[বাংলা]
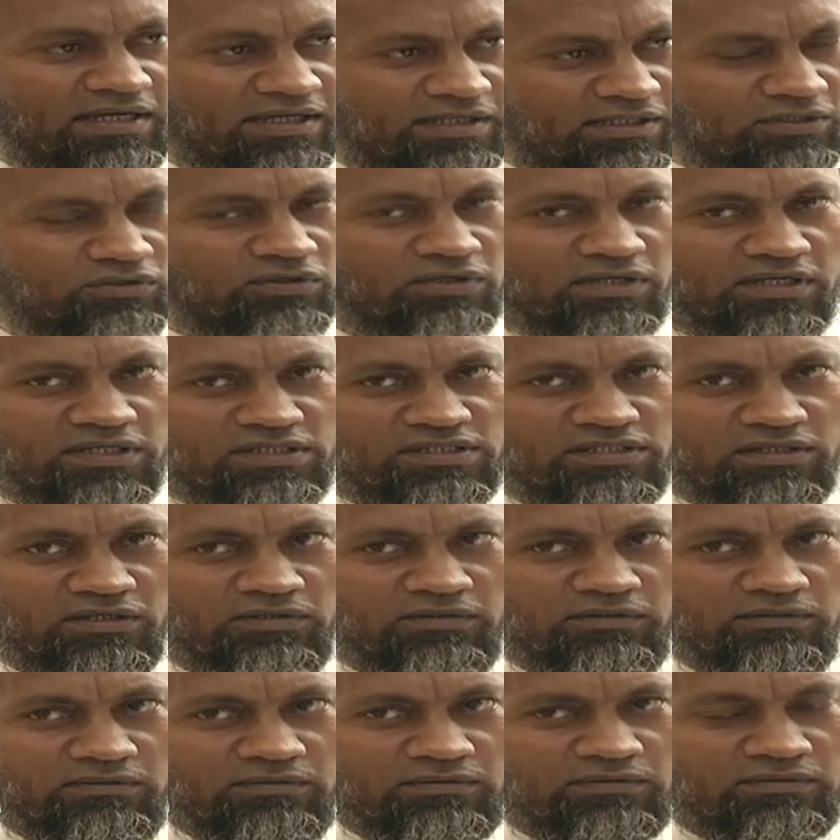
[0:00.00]
আগেই দরকার ছিল
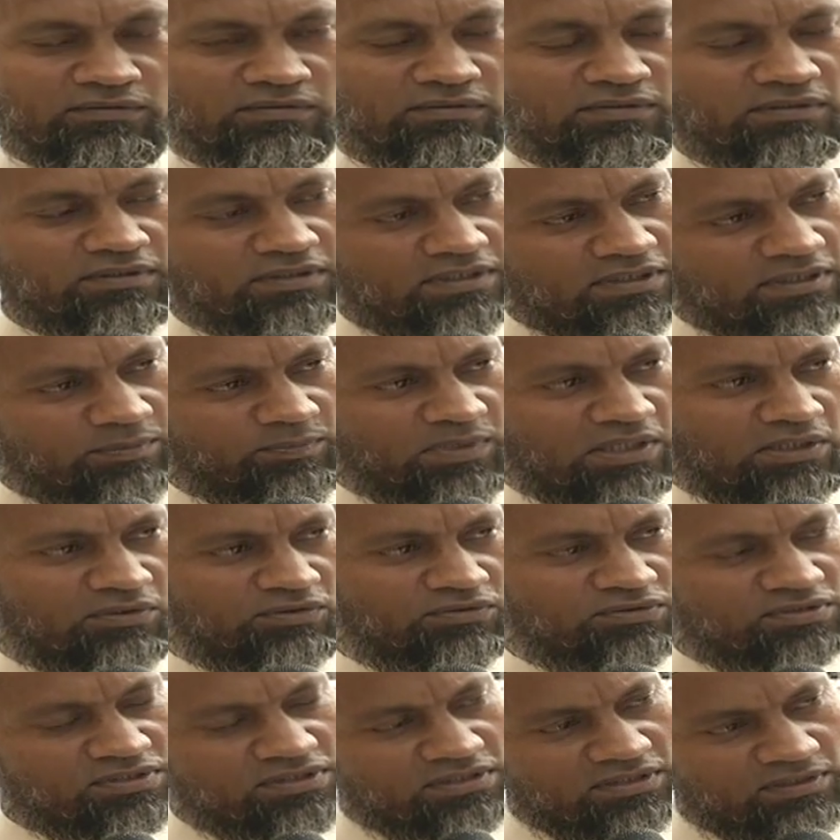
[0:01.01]
এটা ভালো
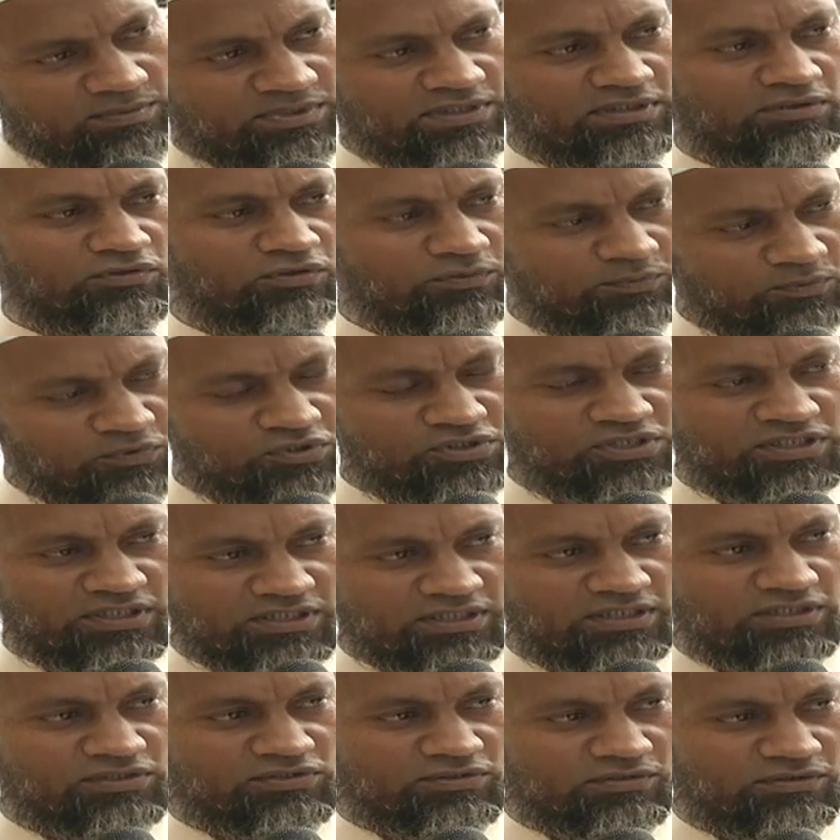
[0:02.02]
করছে আমি খুব খুশি
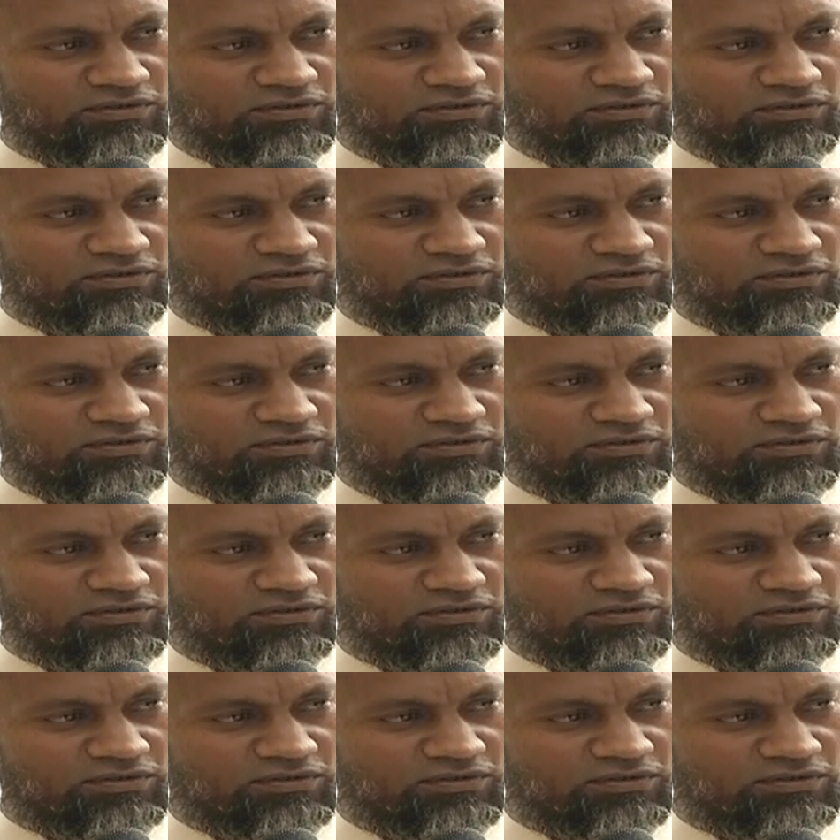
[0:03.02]
এটার